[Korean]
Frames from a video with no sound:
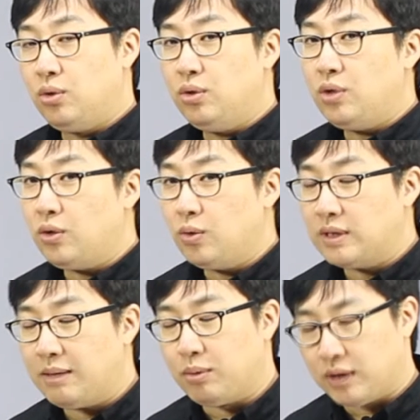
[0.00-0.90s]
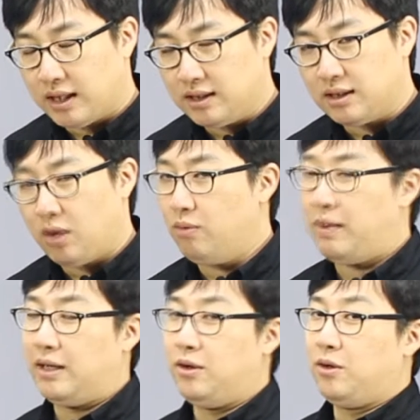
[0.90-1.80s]
소유 형용사보다는 어
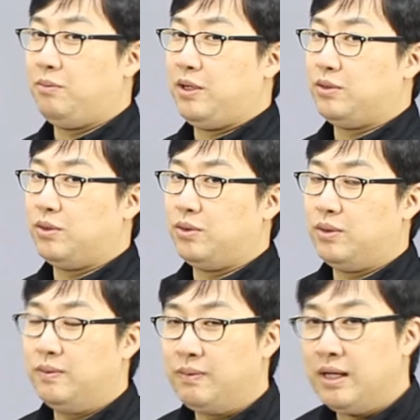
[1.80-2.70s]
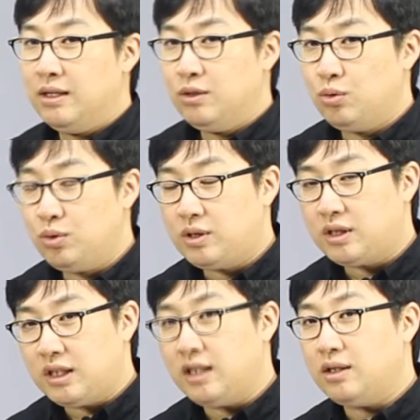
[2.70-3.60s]
말이 어렵네요 저도
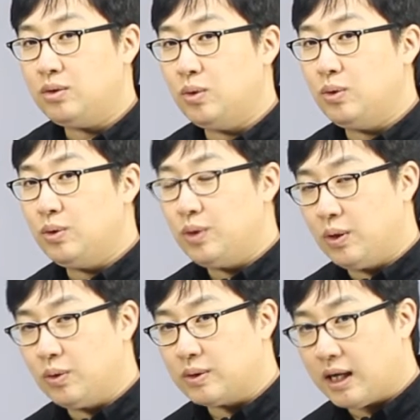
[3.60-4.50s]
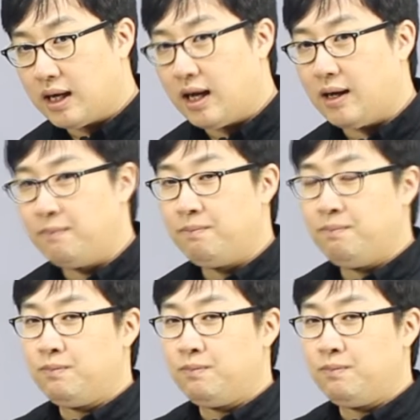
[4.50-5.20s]
후치 소유 형용사가